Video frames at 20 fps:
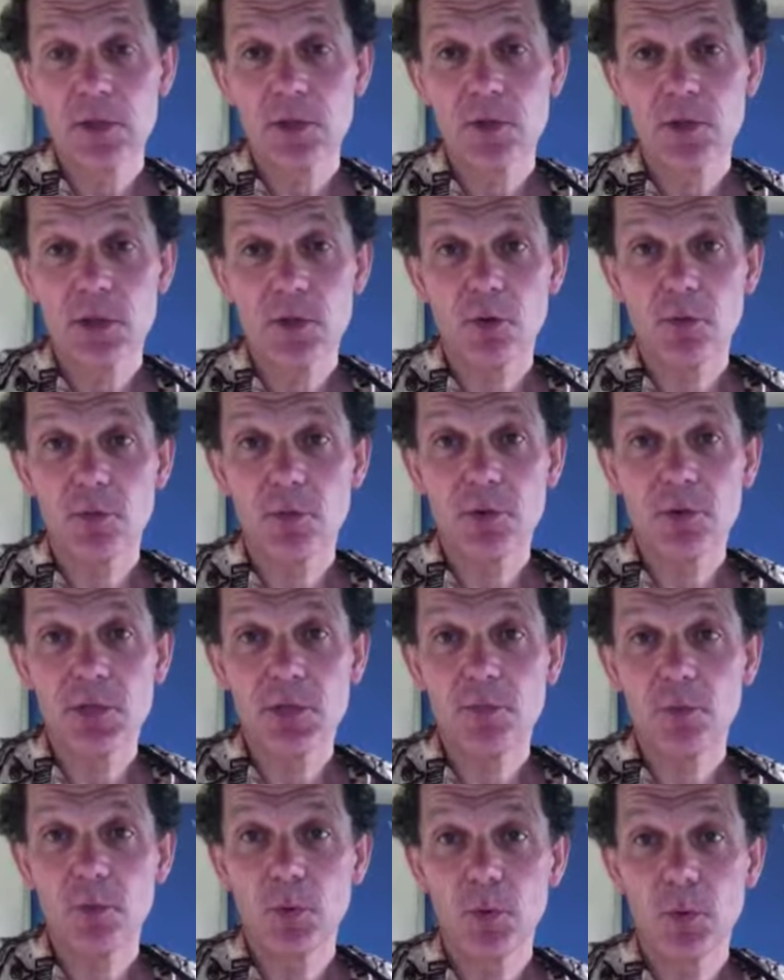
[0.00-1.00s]
que j'ai
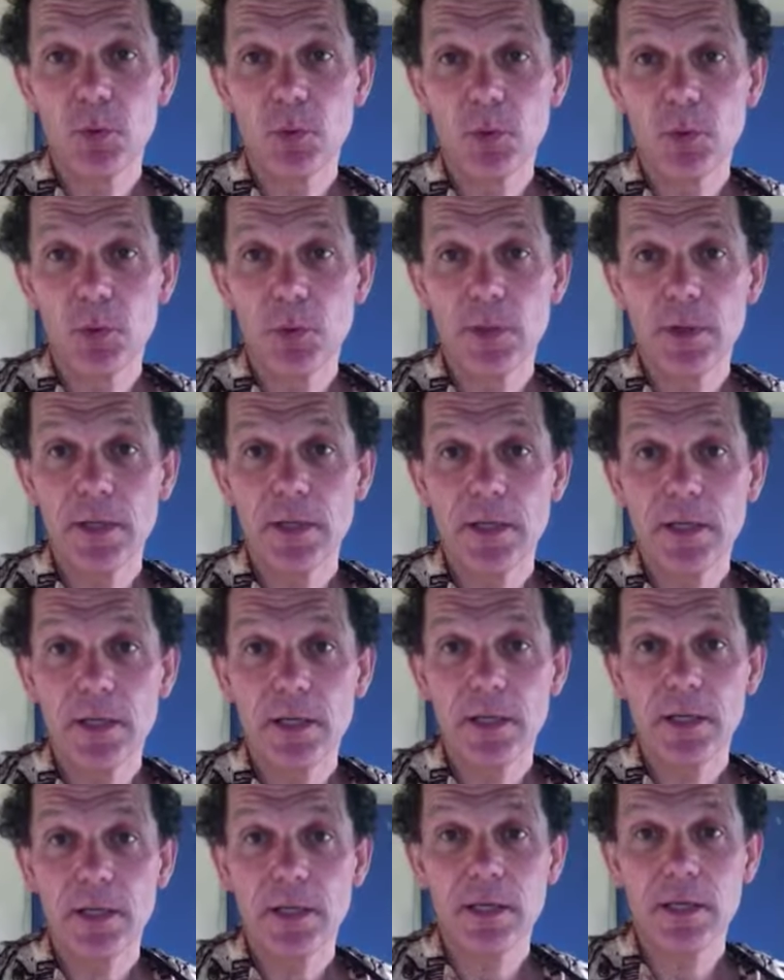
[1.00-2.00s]
composée pour eux
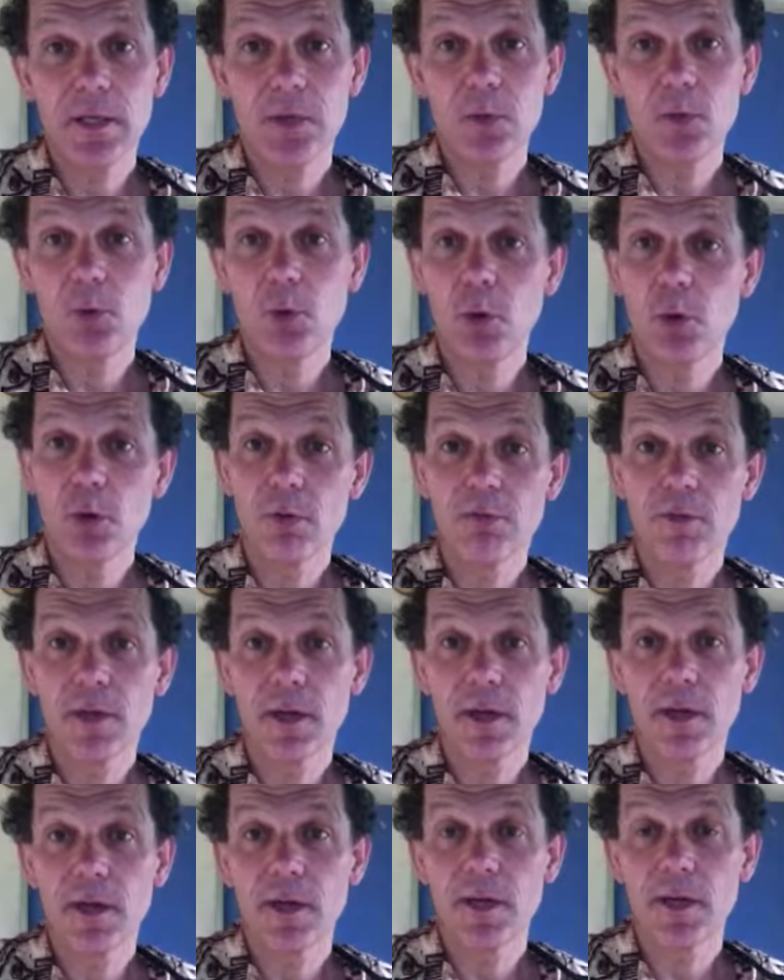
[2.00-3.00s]
et où le
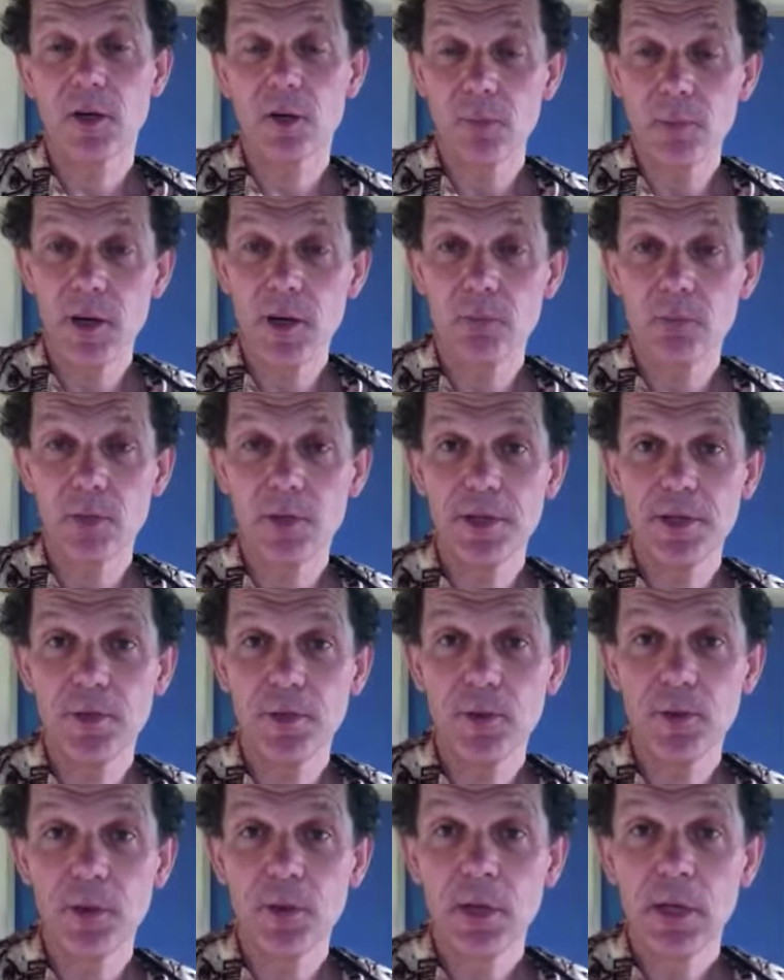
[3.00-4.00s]
refrain est commun pour les
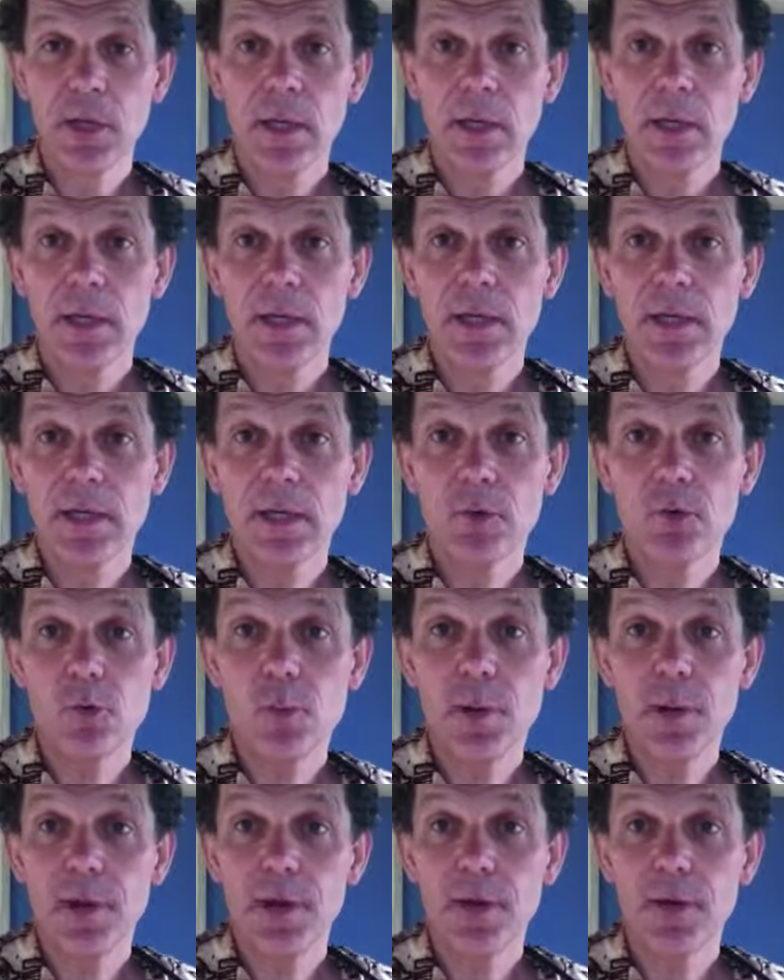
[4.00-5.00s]
deux et les
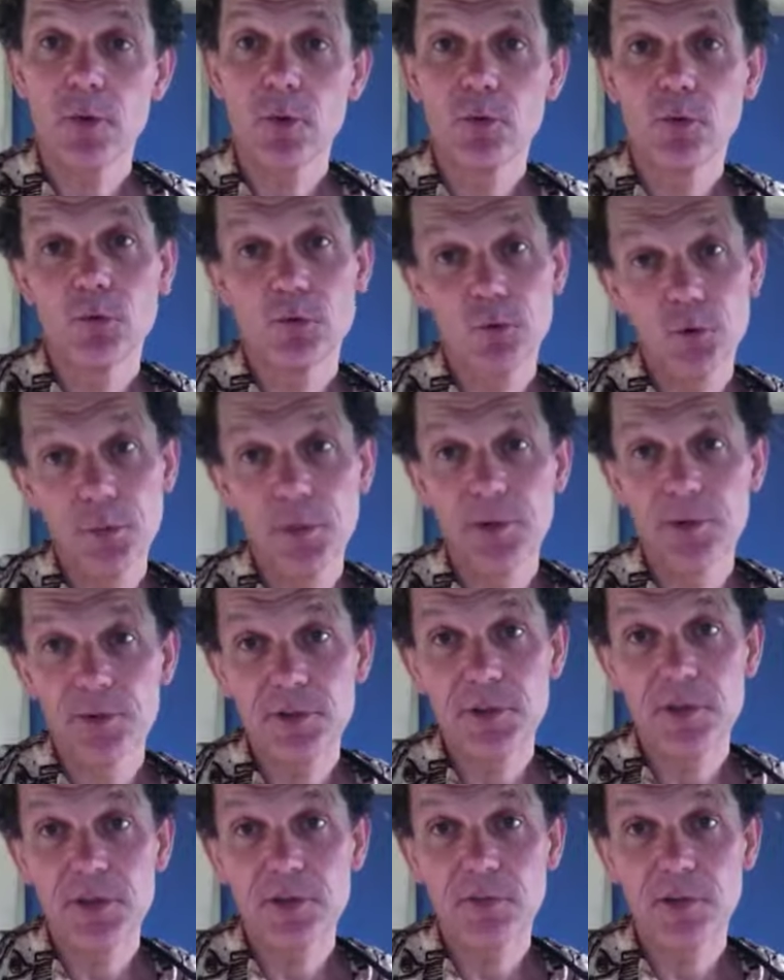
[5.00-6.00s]
couplets ont deux
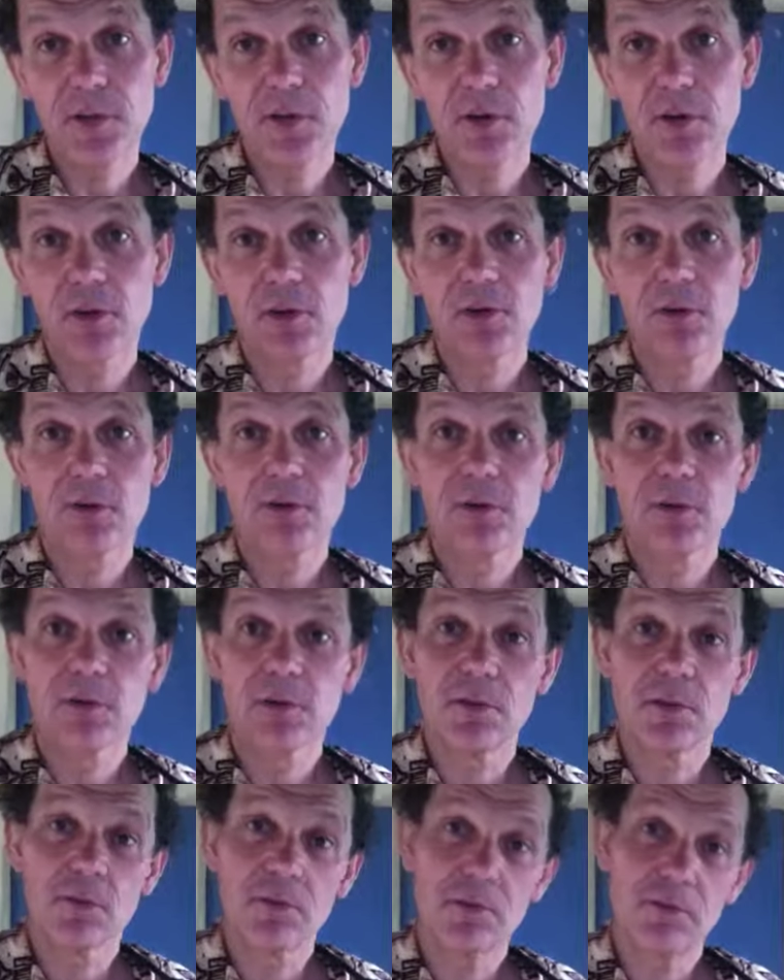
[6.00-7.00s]
mélodies différentes,
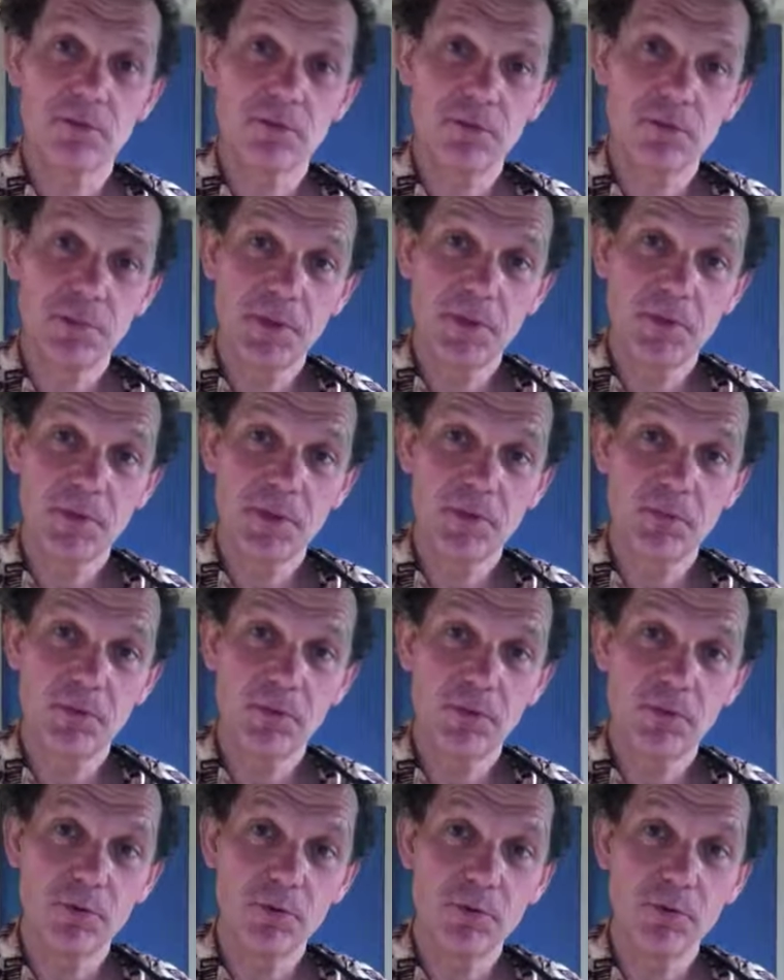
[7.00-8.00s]
une mélodie
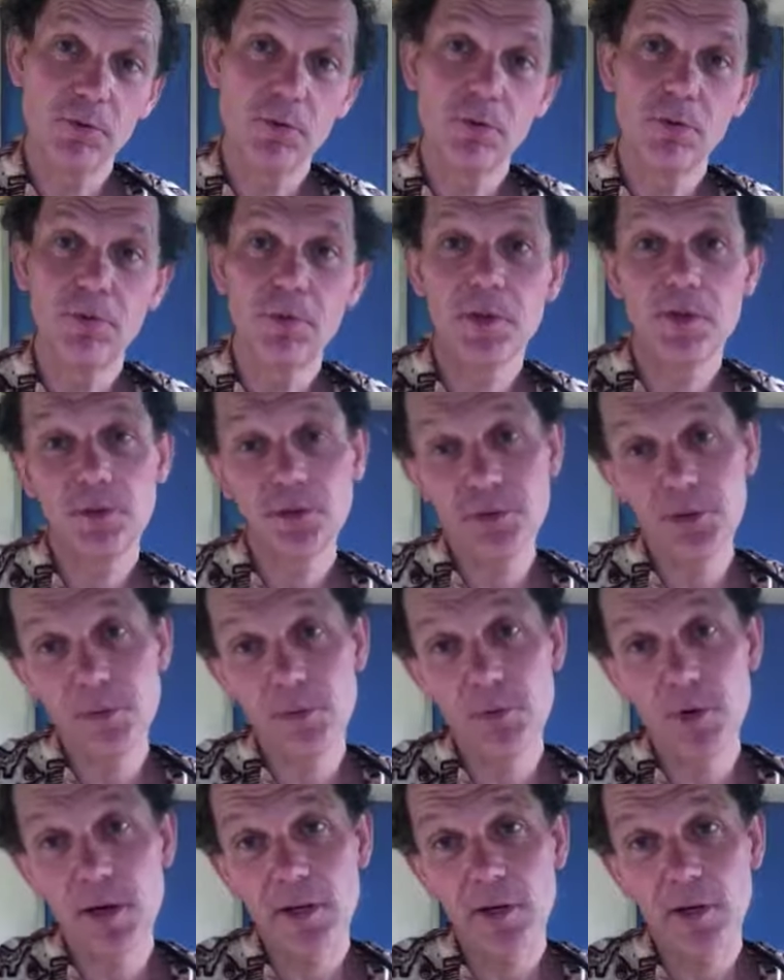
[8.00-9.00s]
pour Renaud, une mélodie
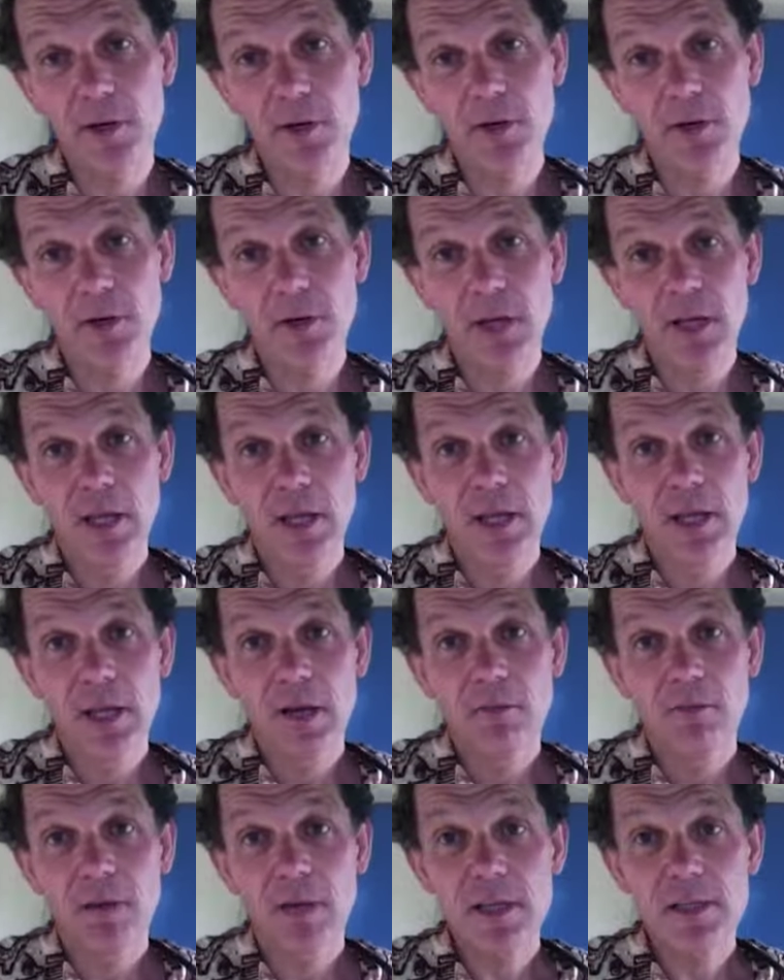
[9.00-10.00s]
pour Anne-Laure.
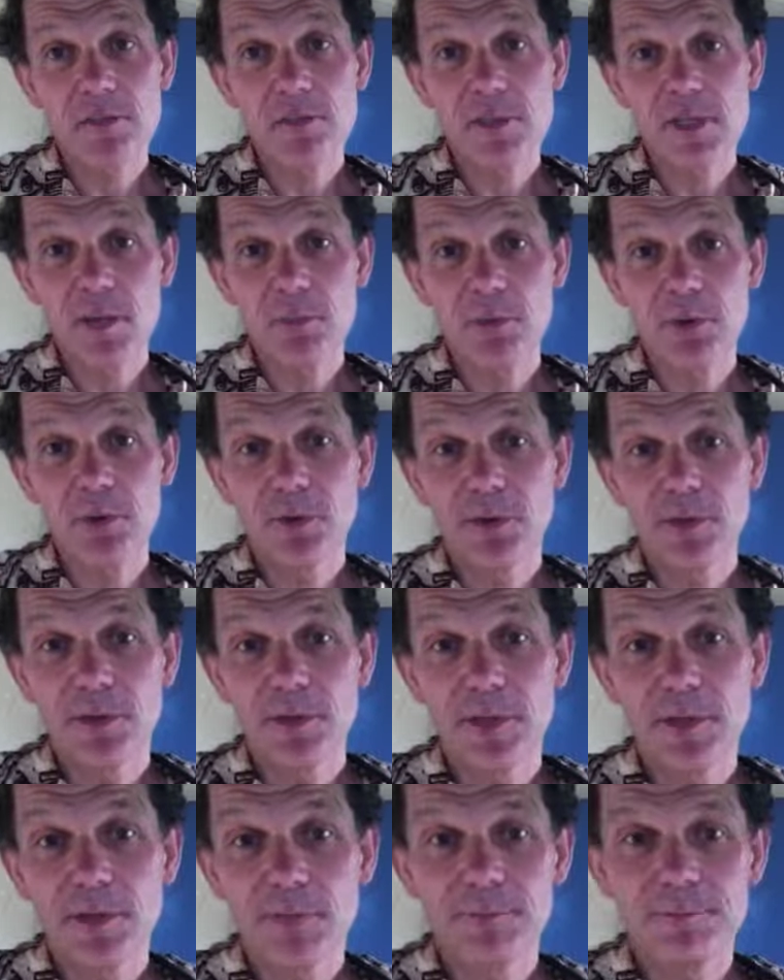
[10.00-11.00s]
Voilà ce que ça peut
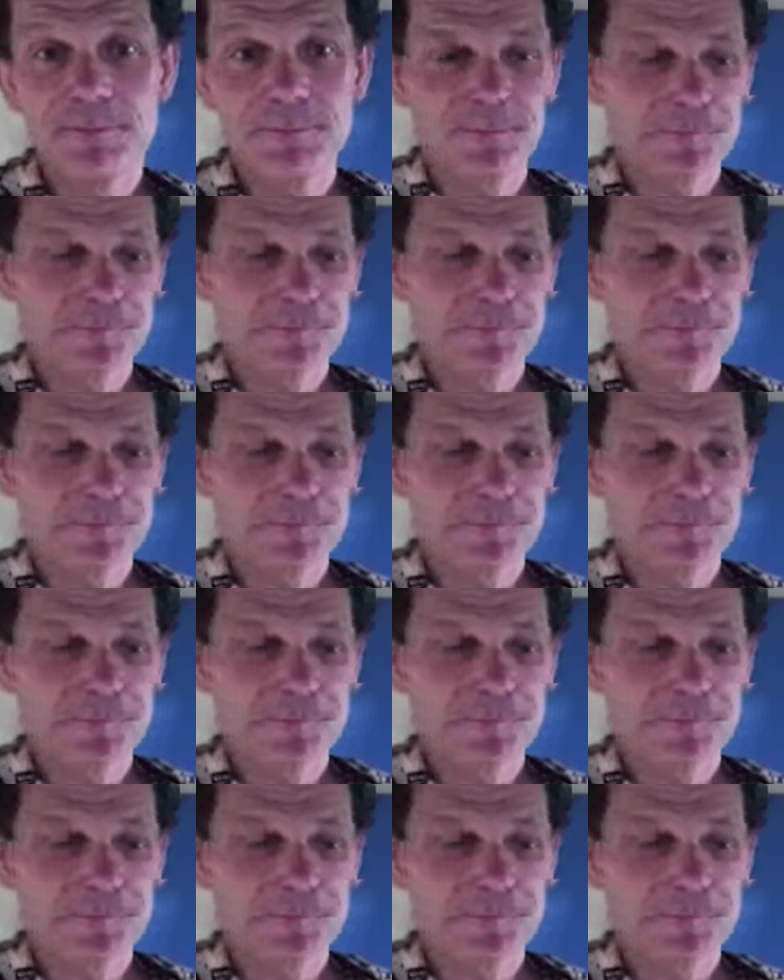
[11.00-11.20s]
donner.